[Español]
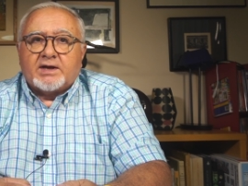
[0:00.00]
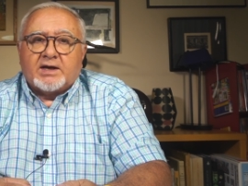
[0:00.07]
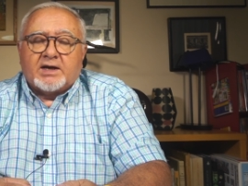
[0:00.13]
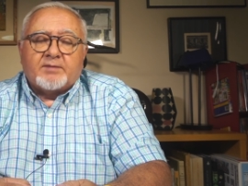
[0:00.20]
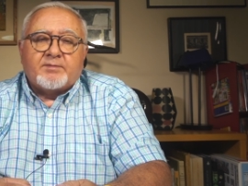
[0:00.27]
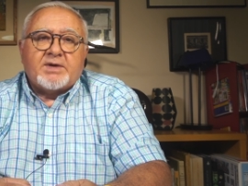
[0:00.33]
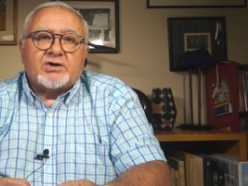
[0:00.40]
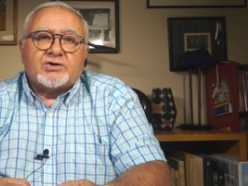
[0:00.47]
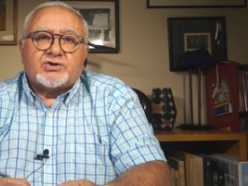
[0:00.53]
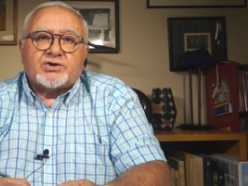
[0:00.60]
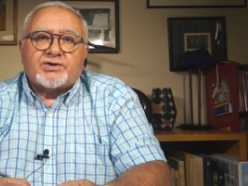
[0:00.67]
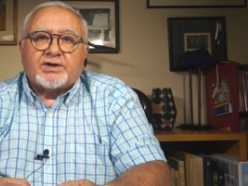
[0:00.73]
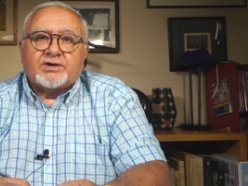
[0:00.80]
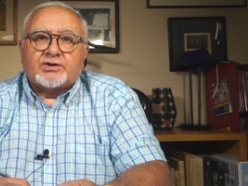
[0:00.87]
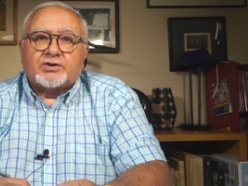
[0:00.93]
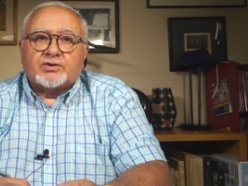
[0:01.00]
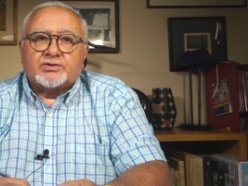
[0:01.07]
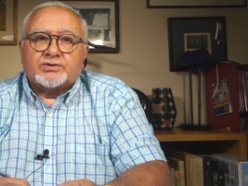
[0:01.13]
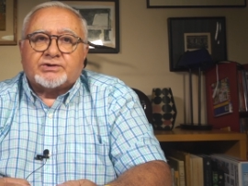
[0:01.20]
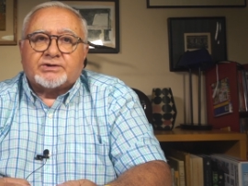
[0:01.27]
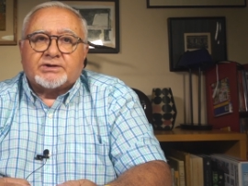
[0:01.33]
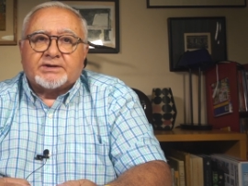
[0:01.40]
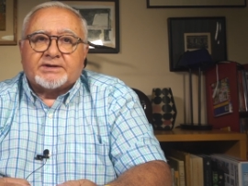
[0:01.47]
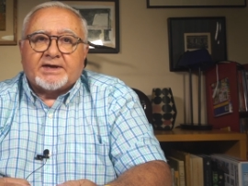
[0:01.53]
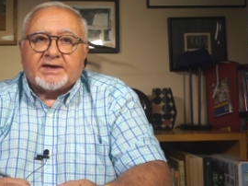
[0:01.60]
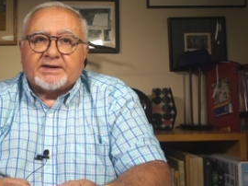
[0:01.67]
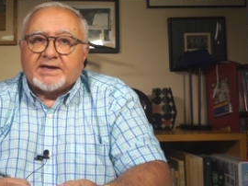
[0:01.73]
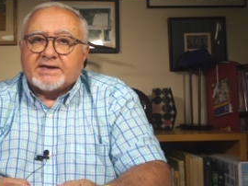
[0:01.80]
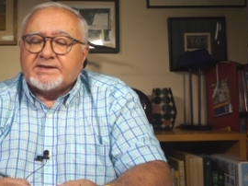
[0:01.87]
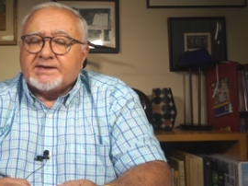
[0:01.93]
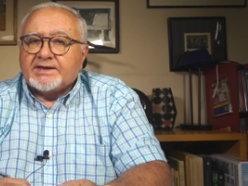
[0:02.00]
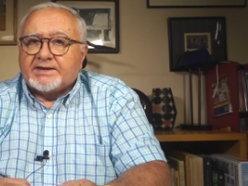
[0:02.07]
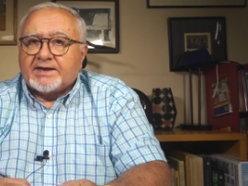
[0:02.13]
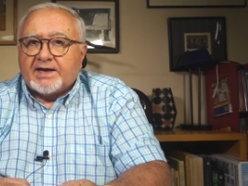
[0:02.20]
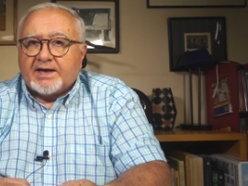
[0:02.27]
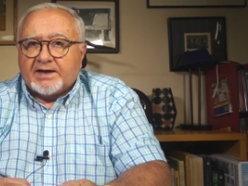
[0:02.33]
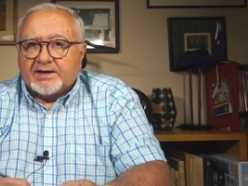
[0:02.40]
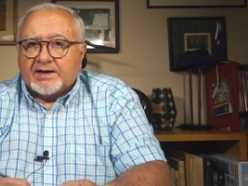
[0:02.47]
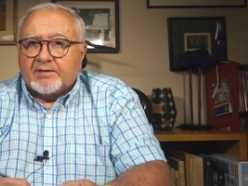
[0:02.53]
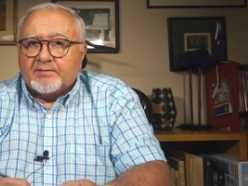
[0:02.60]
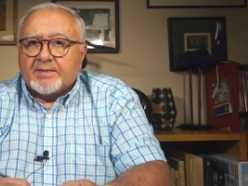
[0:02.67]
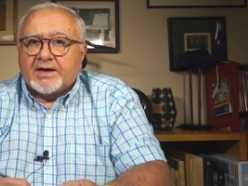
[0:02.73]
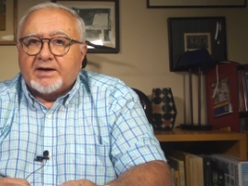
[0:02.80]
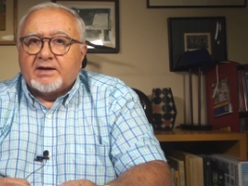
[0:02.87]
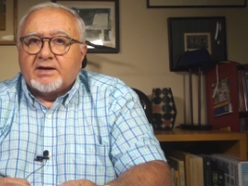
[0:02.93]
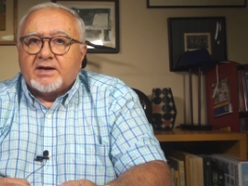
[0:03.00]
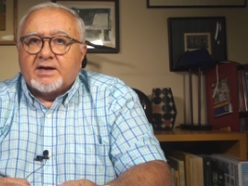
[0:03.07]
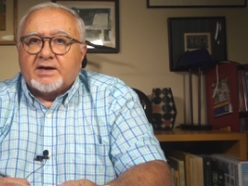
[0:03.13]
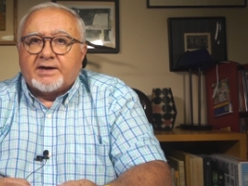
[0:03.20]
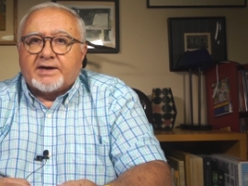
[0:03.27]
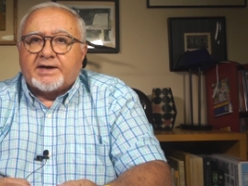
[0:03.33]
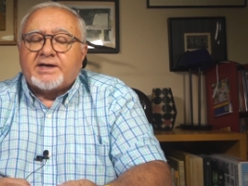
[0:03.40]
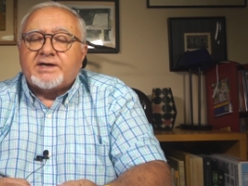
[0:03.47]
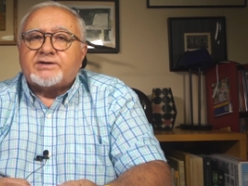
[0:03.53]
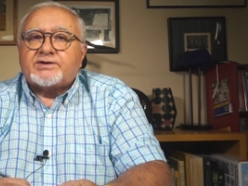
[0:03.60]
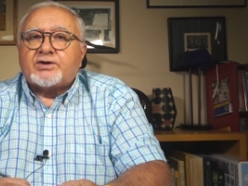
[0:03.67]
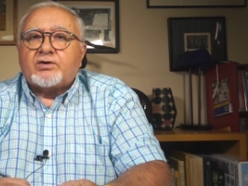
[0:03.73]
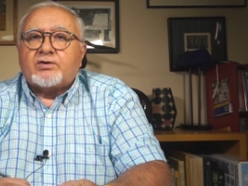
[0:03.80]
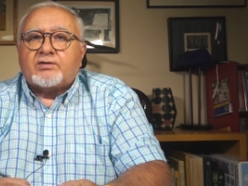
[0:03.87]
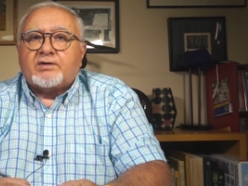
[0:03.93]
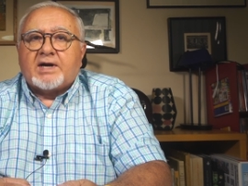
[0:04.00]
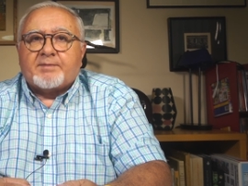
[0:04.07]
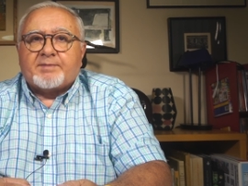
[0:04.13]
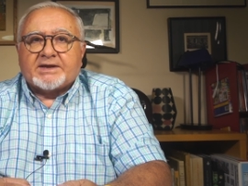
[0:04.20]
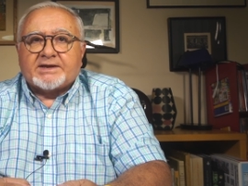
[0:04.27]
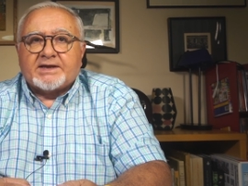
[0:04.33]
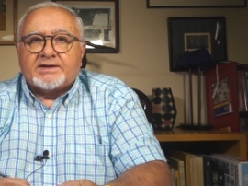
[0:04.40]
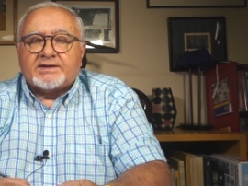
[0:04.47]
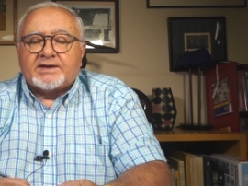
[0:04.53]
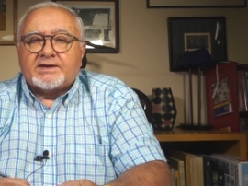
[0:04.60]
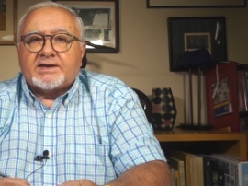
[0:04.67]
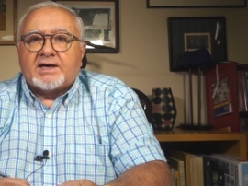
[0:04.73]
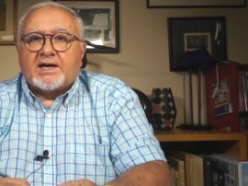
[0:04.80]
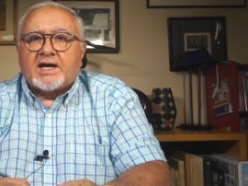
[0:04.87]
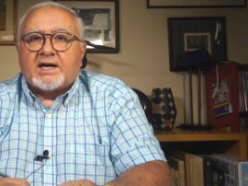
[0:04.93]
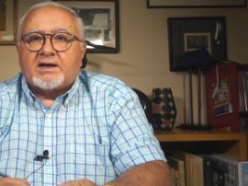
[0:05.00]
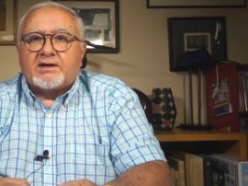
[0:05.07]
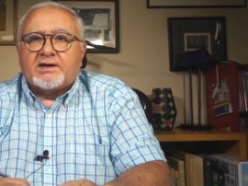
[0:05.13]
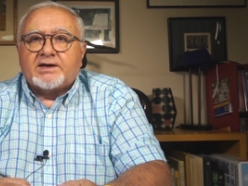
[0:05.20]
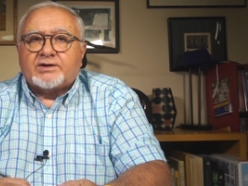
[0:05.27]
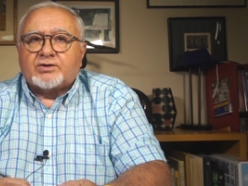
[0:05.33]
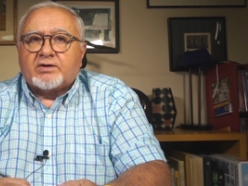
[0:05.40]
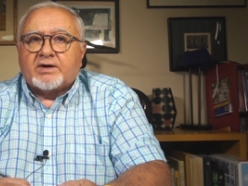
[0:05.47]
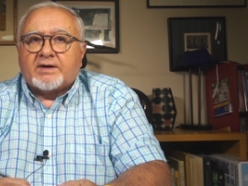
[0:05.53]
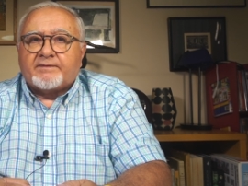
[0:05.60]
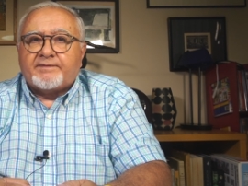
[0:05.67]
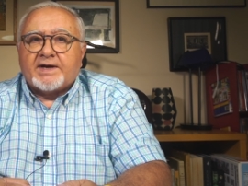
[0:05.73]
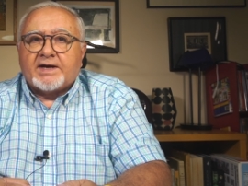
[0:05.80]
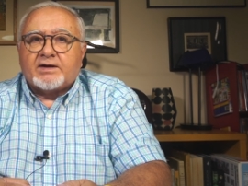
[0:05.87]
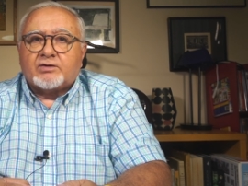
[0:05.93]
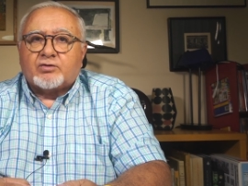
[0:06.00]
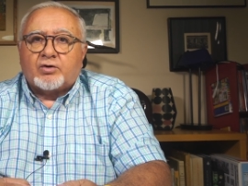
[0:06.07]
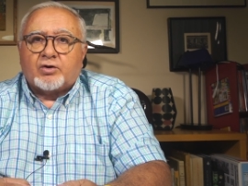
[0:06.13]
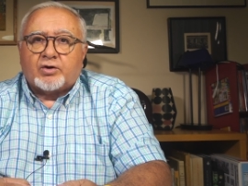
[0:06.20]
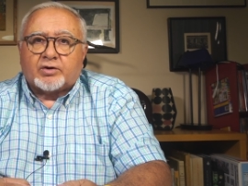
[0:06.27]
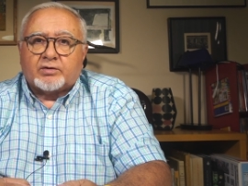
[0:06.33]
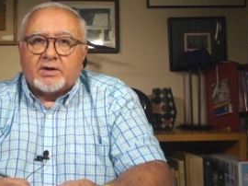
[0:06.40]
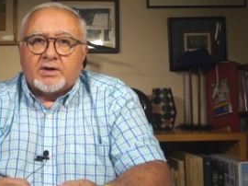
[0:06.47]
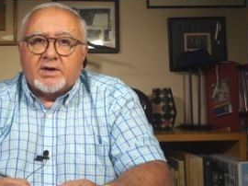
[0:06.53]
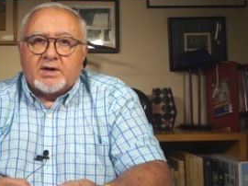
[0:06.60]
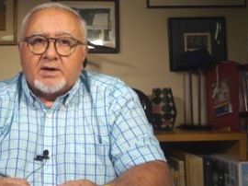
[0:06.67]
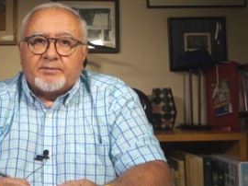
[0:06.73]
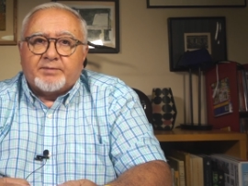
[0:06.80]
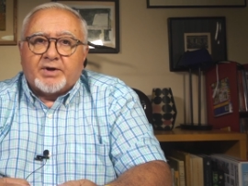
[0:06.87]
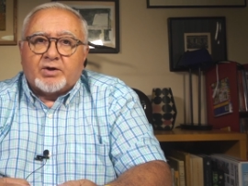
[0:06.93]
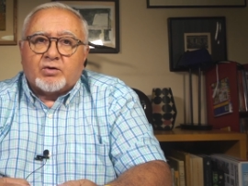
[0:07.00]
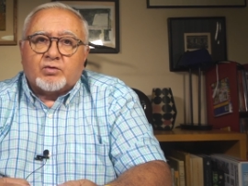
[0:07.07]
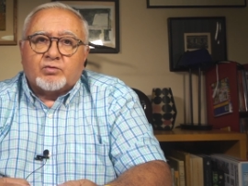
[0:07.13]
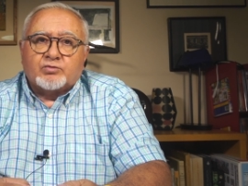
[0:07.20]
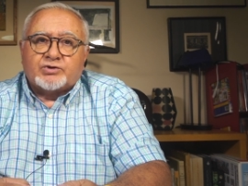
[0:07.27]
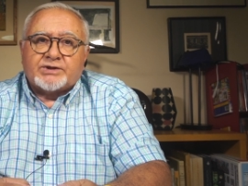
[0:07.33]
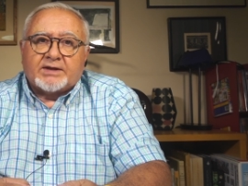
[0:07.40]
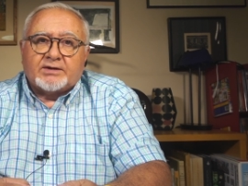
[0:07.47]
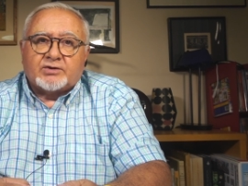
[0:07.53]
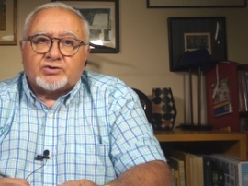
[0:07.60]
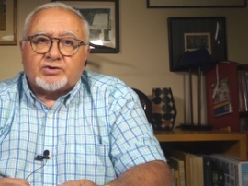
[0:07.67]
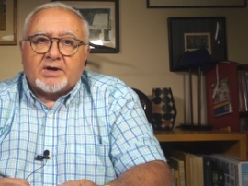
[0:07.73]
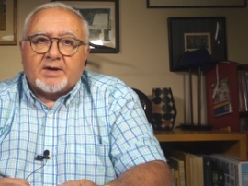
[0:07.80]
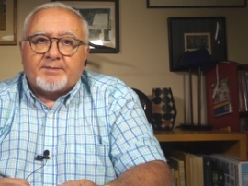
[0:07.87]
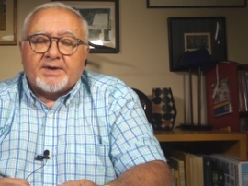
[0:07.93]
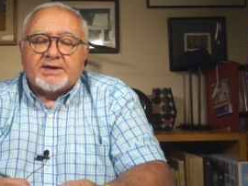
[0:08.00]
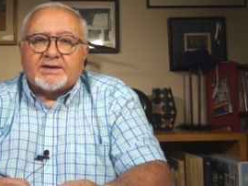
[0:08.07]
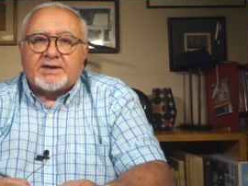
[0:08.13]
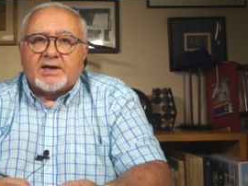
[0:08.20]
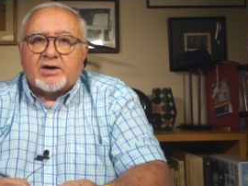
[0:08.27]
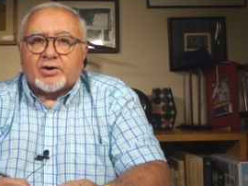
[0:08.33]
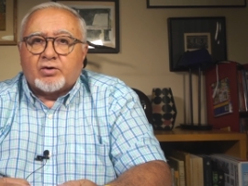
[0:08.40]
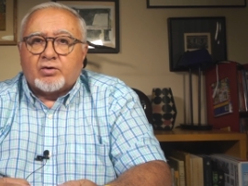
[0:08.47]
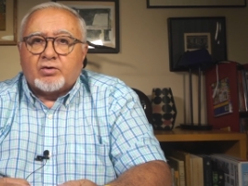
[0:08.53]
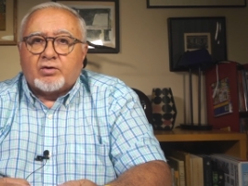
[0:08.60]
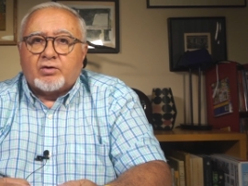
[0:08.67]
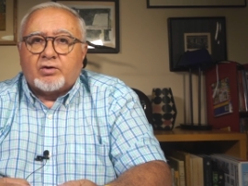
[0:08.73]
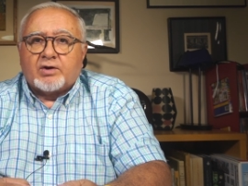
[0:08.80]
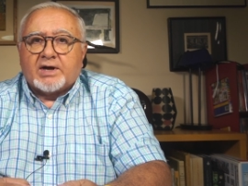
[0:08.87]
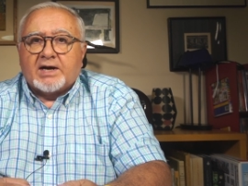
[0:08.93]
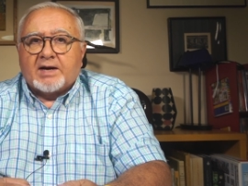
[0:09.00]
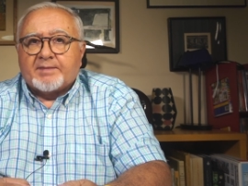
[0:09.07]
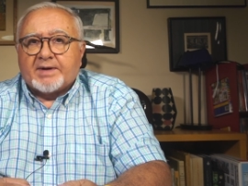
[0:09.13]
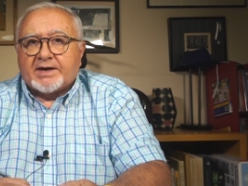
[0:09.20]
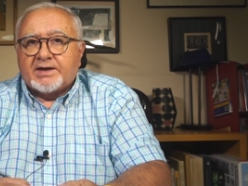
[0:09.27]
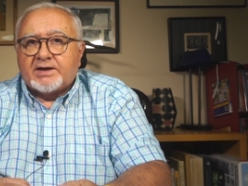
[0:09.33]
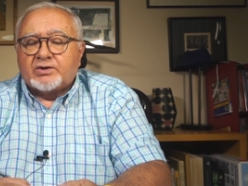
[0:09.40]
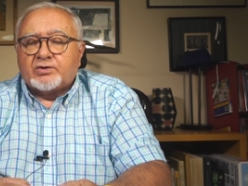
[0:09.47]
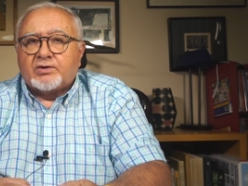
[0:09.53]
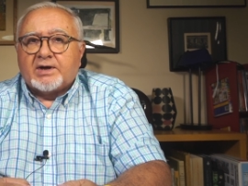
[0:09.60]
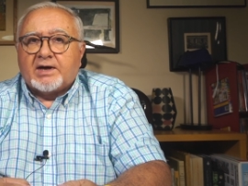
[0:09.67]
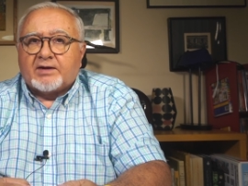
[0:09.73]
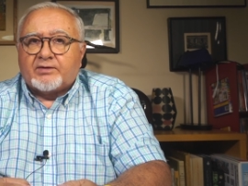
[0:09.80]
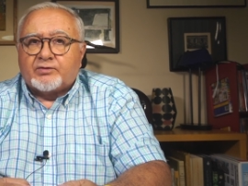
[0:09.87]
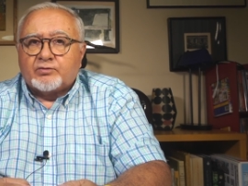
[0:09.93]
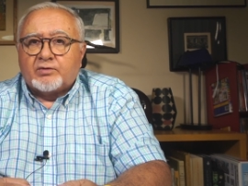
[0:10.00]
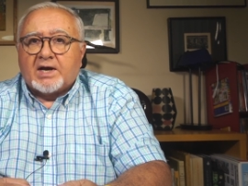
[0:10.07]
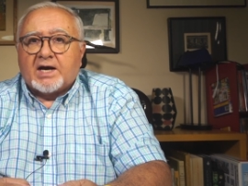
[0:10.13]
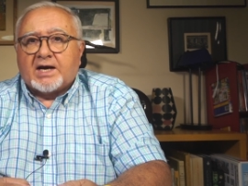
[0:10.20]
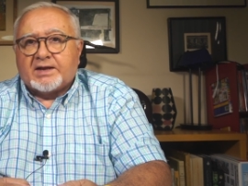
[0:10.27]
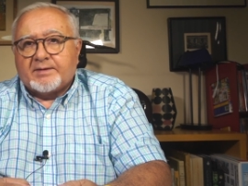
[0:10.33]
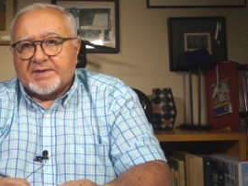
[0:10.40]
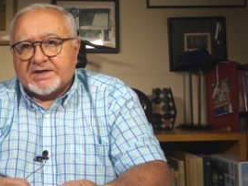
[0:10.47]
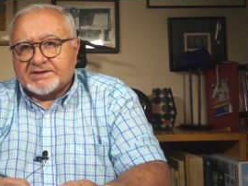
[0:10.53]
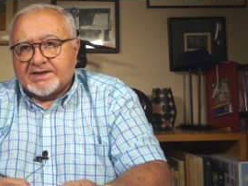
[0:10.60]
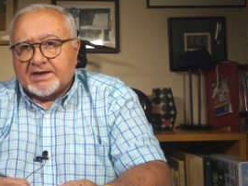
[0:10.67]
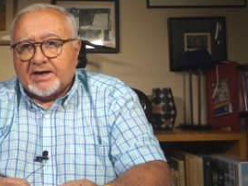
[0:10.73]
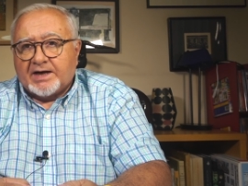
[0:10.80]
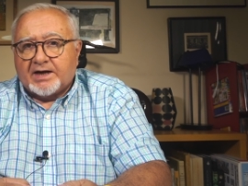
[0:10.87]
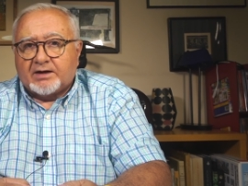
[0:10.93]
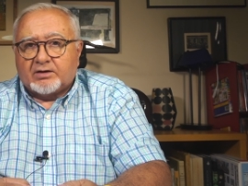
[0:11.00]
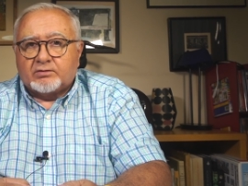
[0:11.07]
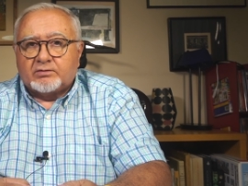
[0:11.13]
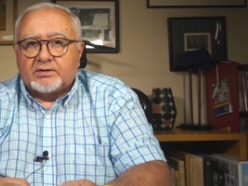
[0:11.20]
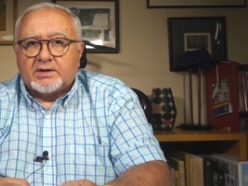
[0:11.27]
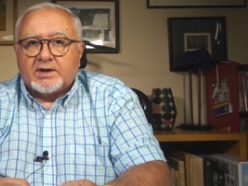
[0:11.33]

En 1837 Engelmann registró la patente de la litografía en color, pero usando solamente el rojo, el amarillo, el azul, además del negro.